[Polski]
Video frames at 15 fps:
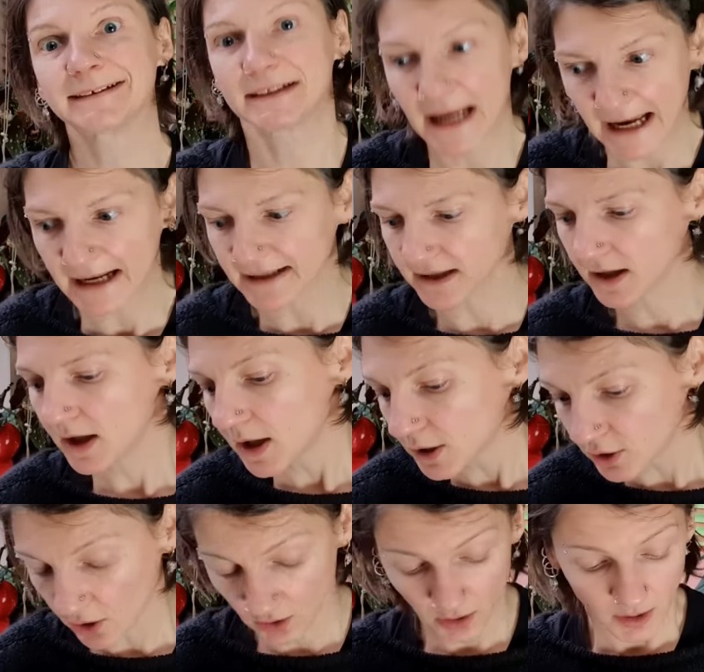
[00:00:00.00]
Ten,
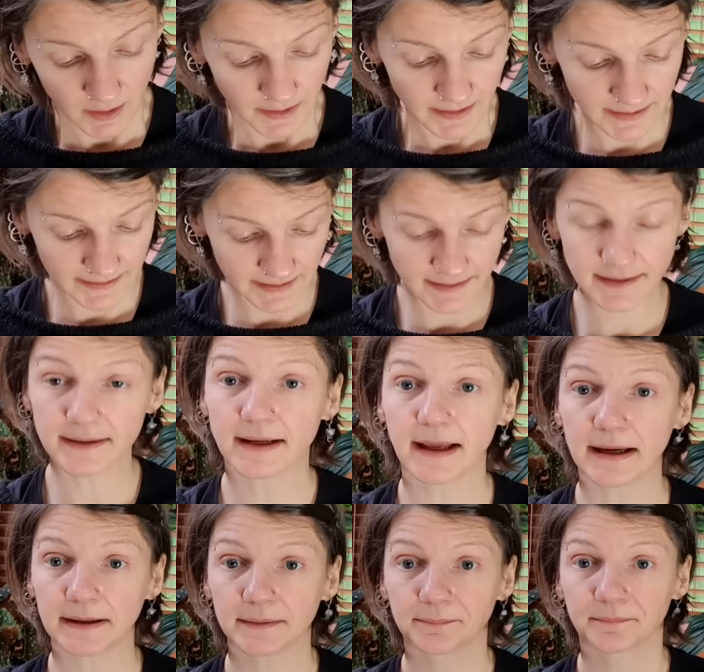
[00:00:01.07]
no i
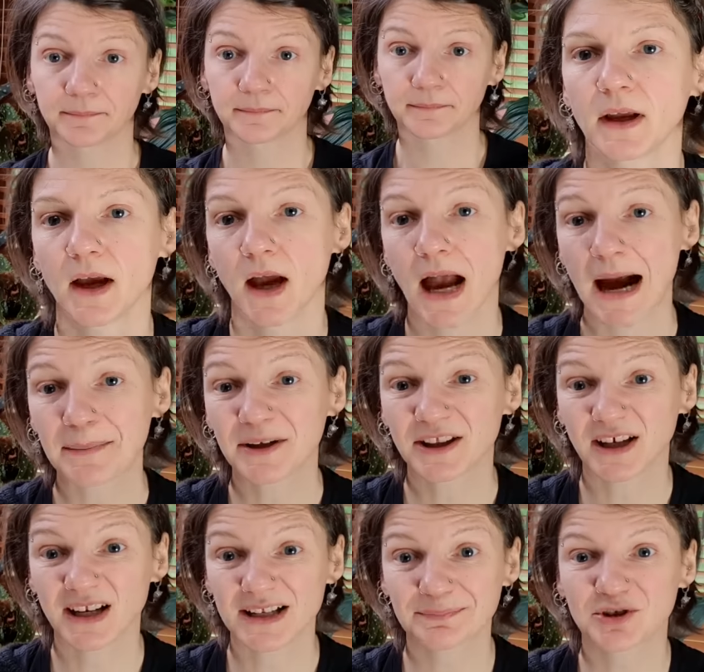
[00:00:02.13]
tyle. A my
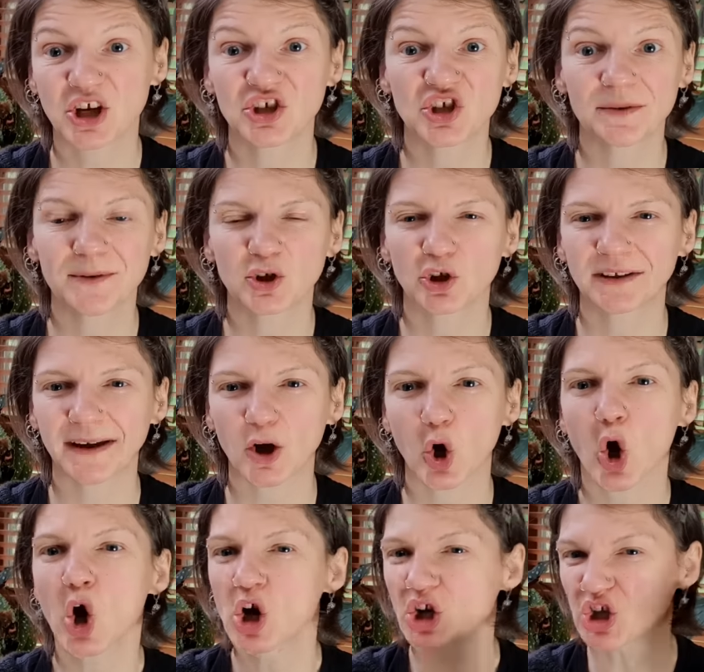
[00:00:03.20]
teraz przejdziemy do
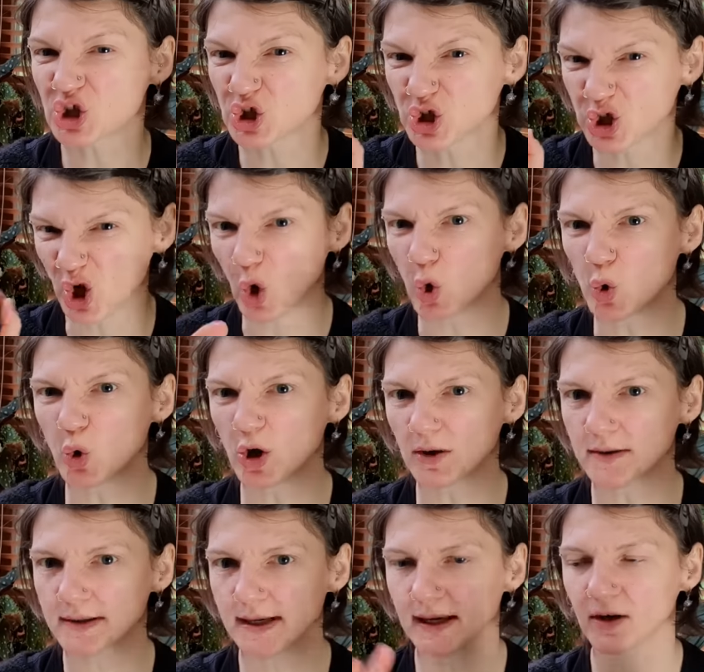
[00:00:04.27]
tego
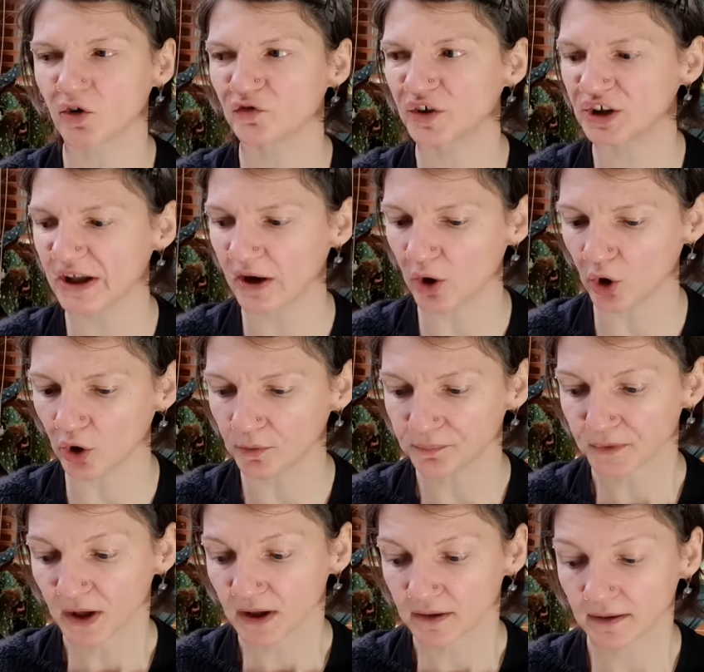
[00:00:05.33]
szokującego wideo.
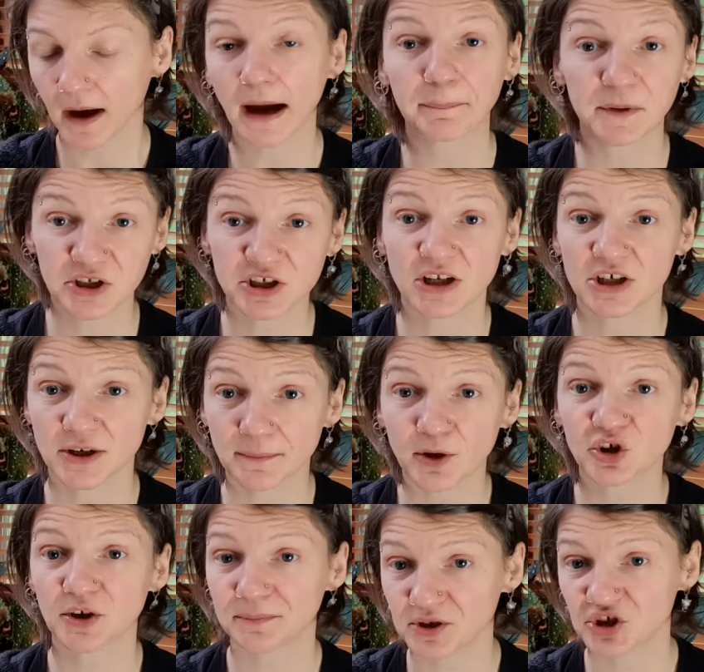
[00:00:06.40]
Myślę, że
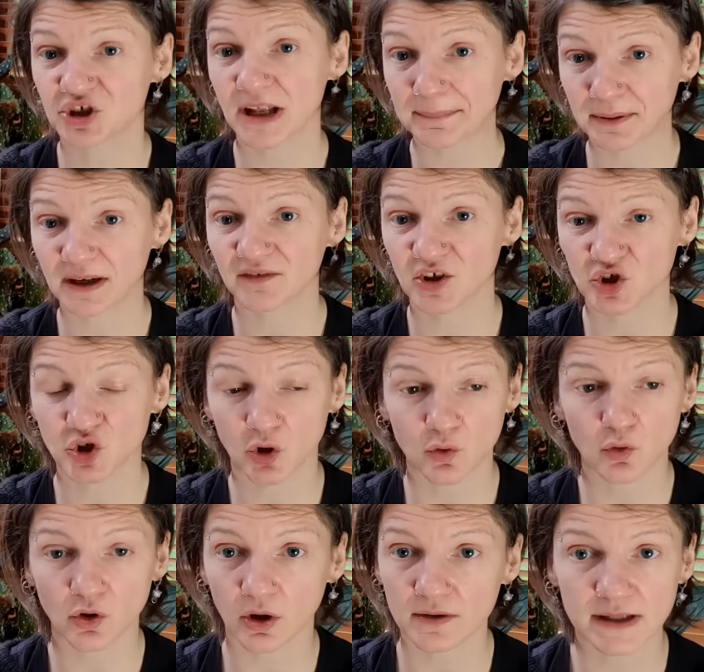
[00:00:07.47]
może być naprawdę
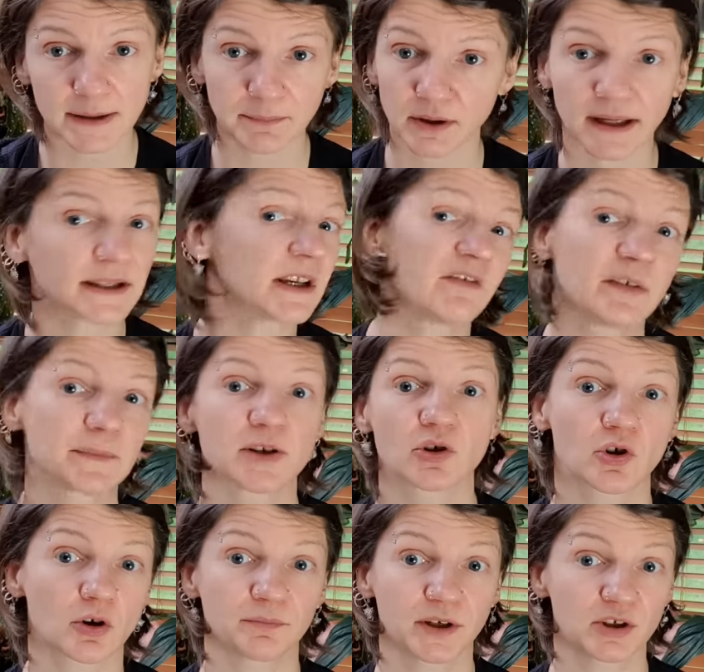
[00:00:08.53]
szokujące, bo ja nie wiem, co
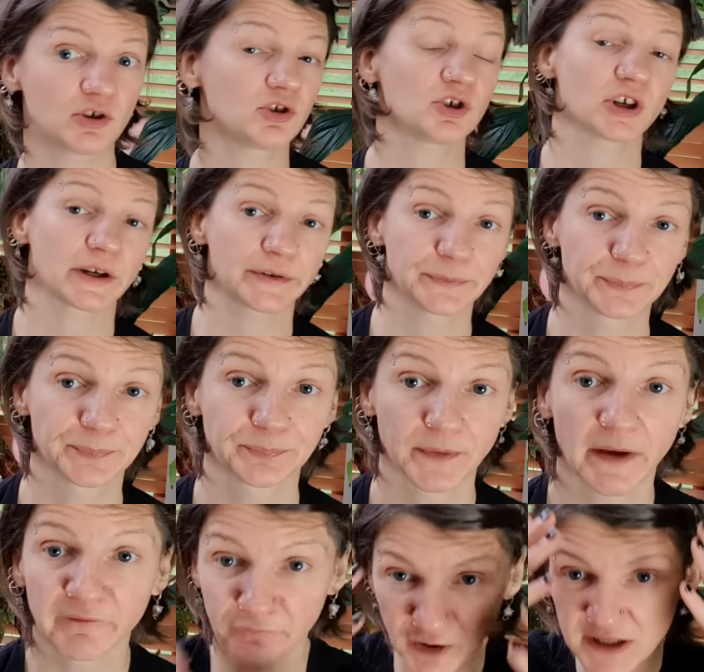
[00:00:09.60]
robię dzisiaj.
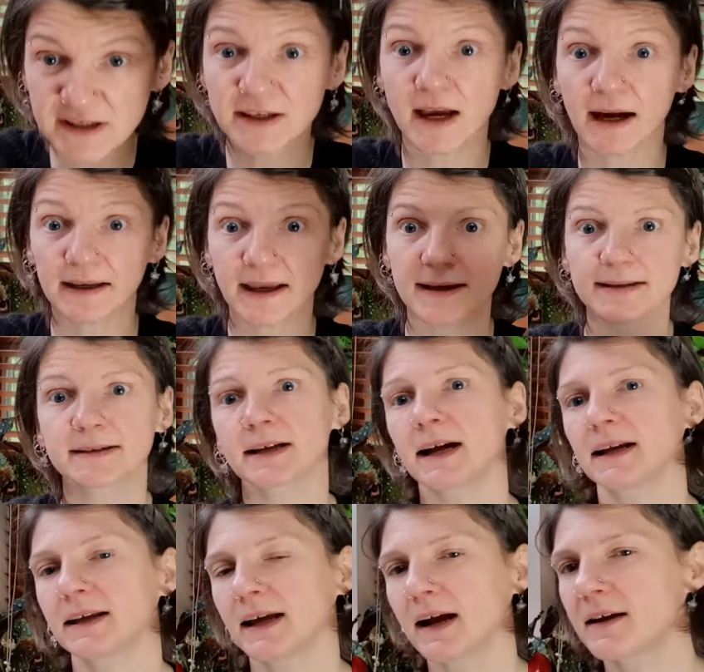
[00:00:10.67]
Wizja jest,
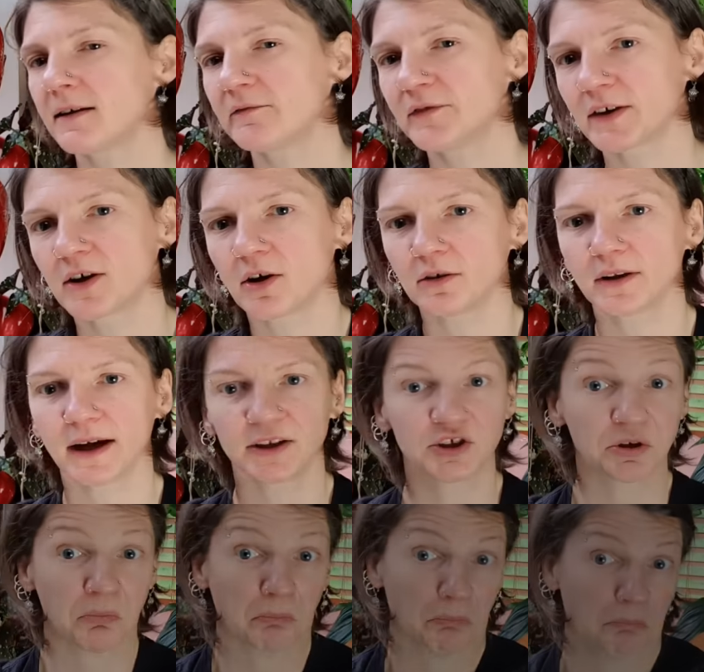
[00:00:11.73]
ale jak ją wykonać?